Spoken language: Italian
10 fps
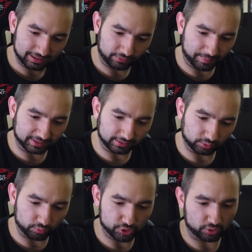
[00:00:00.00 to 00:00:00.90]
Ovviamente
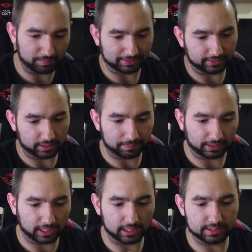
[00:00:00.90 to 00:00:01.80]
dentro non ci sono le batterie
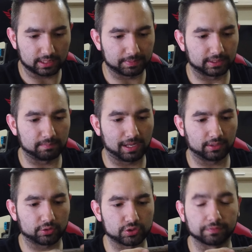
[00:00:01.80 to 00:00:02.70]
perché sapete
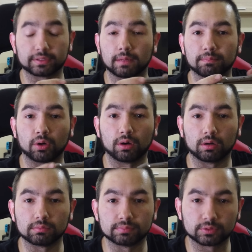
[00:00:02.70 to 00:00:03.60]
Microsoft è un
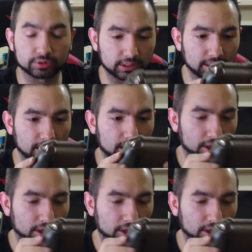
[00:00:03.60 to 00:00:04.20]
po' così.